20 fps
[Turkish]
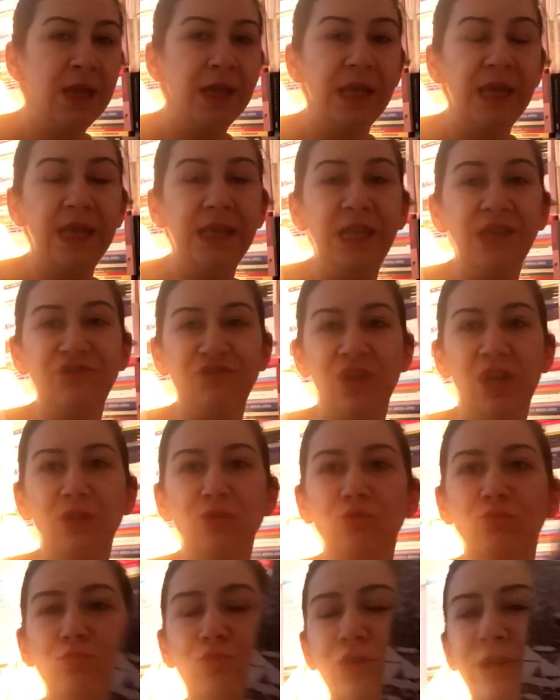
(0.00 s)
E,
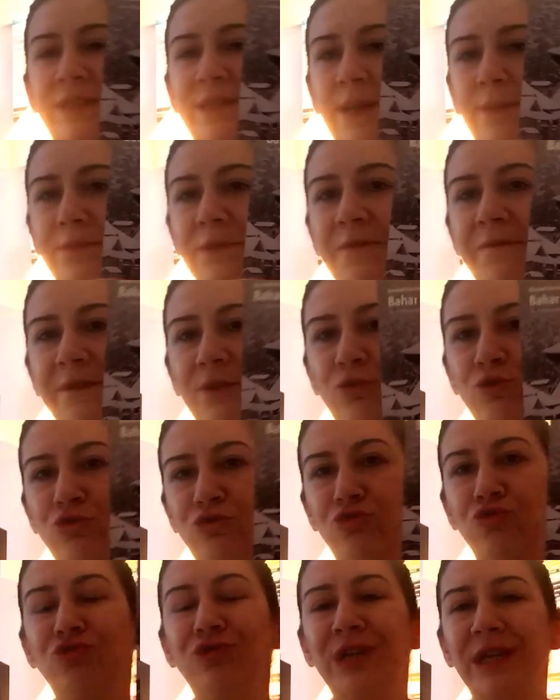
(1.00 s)
geçen gün bu kitaplık
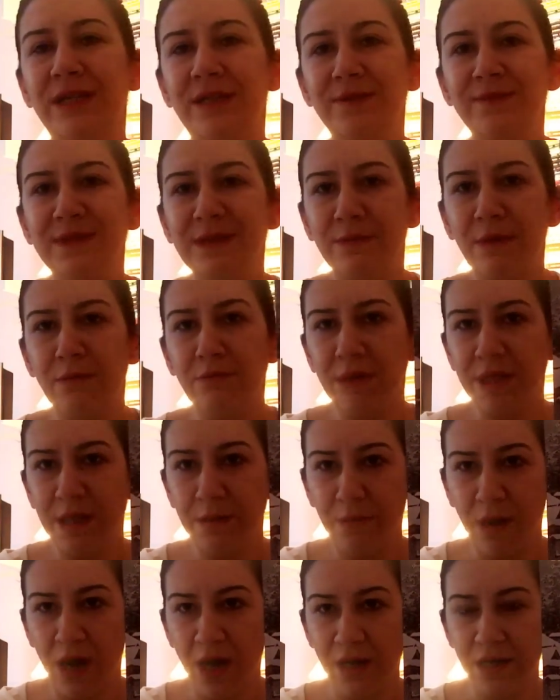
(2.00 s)
videosunu çektiğim zaman
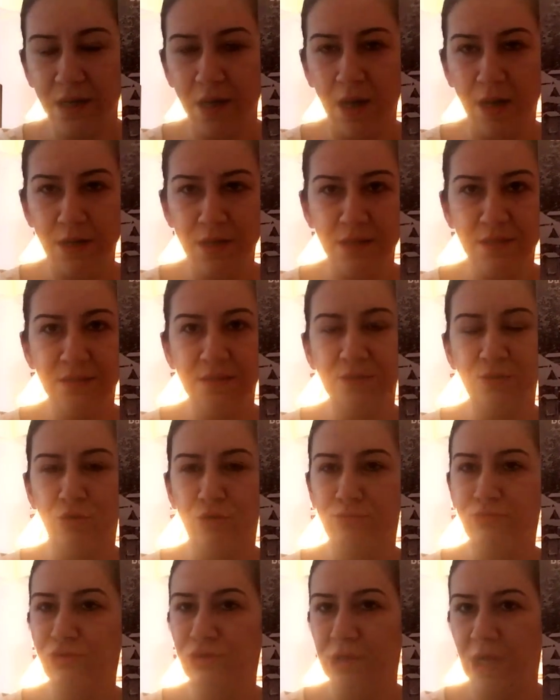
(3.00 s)
bana bahar karlarını
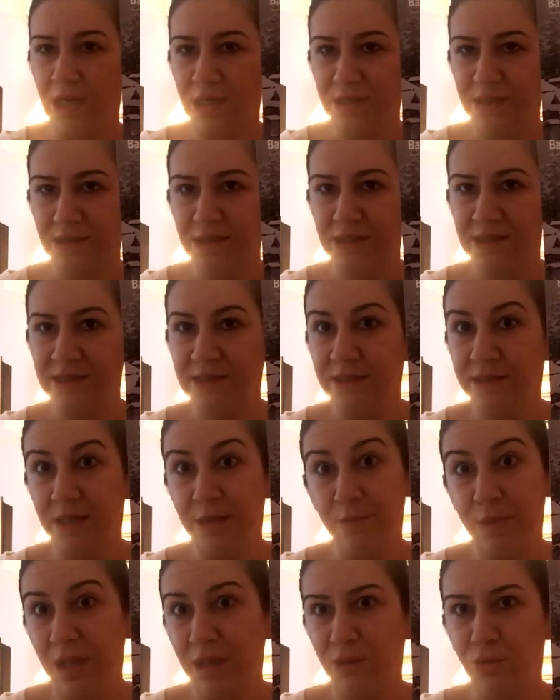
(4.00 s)
sormuşlardı nasıl
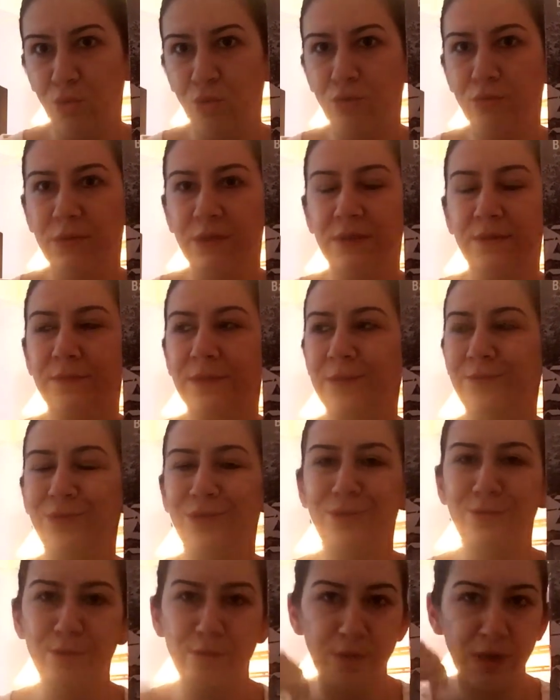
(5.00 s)
diye. Ben de okumadım
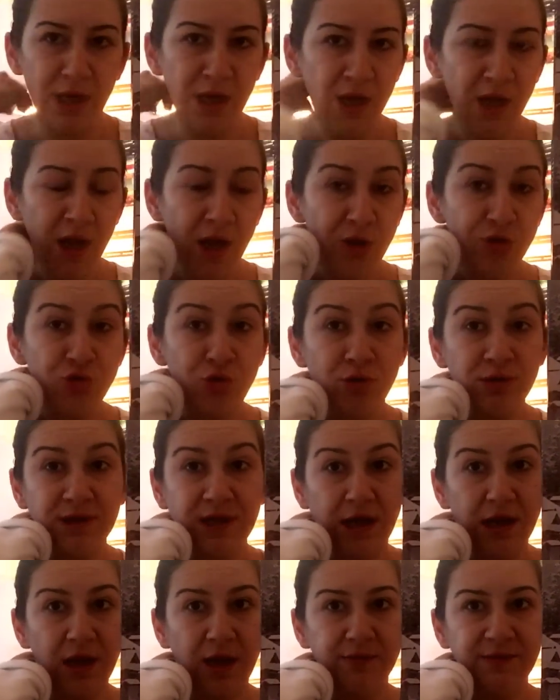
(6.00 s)
demiştim ama çok
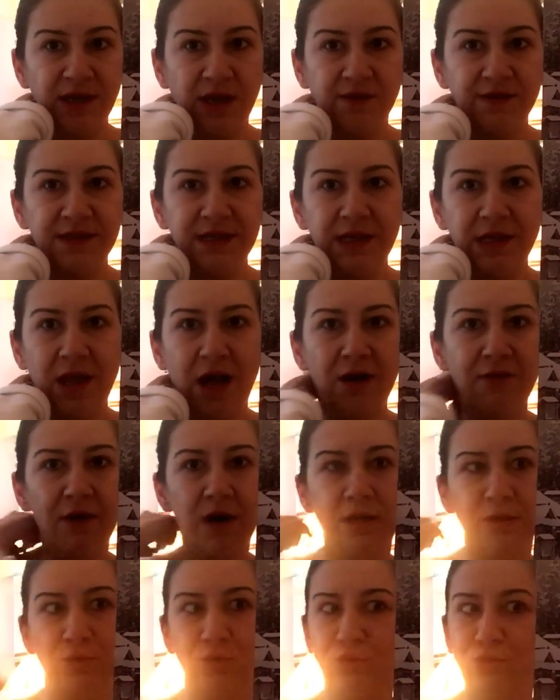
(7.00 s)
sağlam tavsiyeler
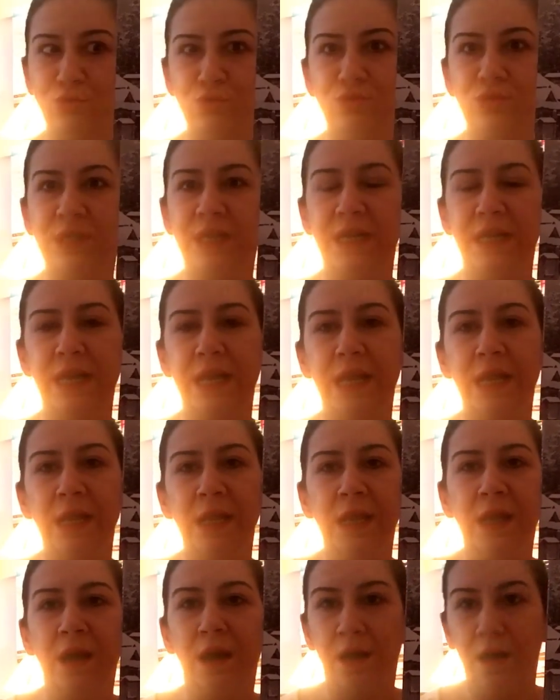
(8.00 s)
vardı. Onun üzerine
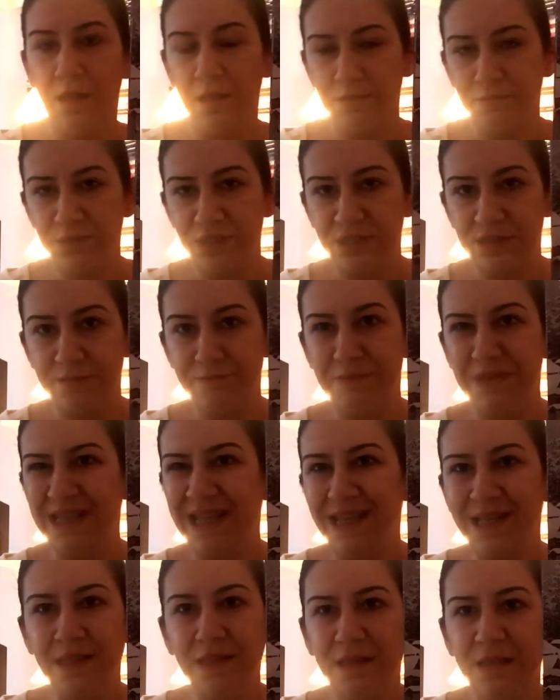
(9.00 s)
almıştım. Bir
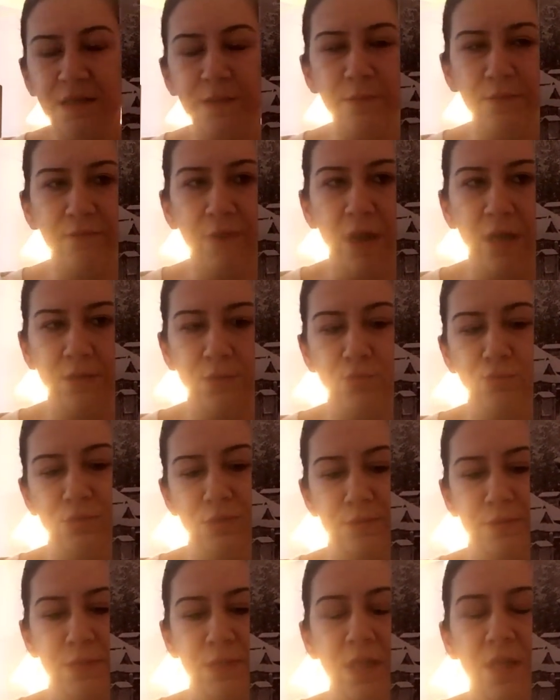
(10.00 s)
de indirimi vardı o
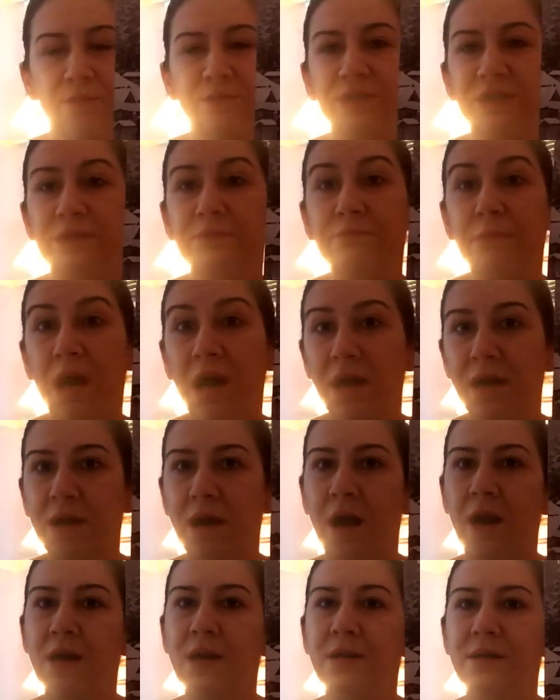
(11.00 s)
zaman almıştım. Bahar
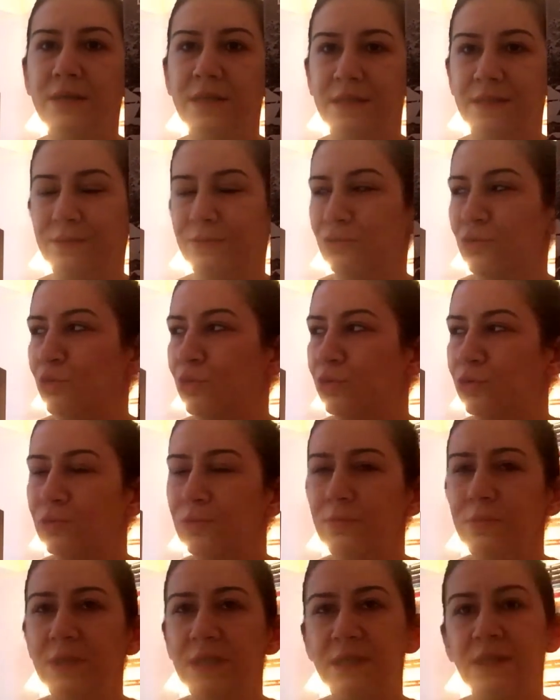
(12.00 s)
Karları kitabını
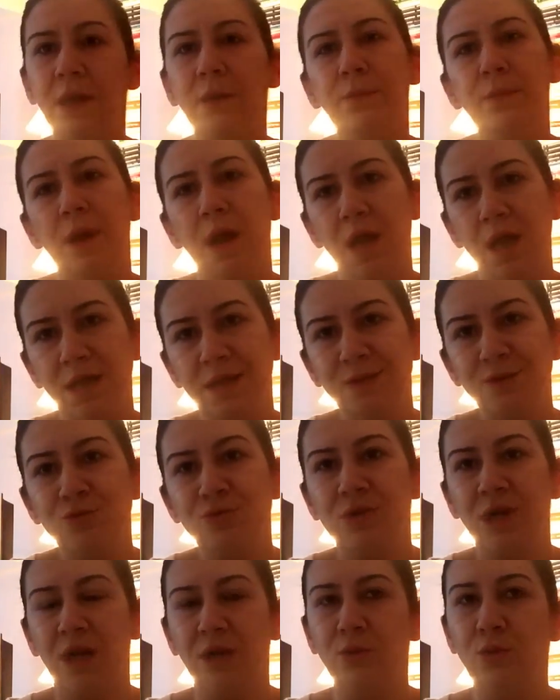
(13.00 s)
okudum. Kitap gayet
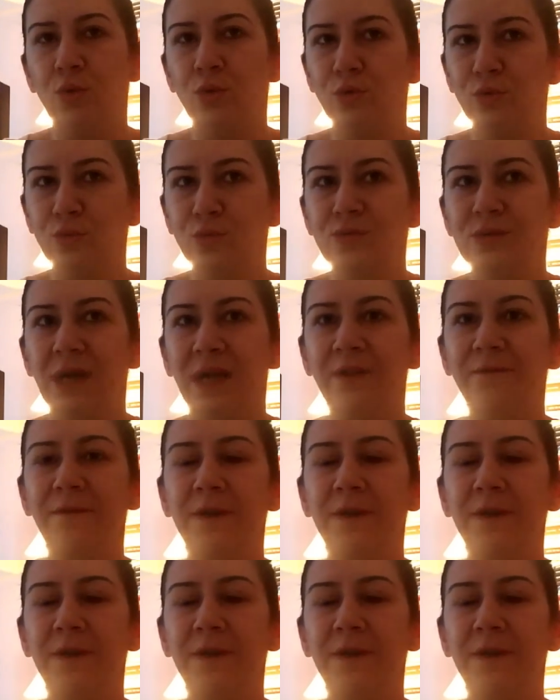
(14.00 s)
güzel, konu güzel.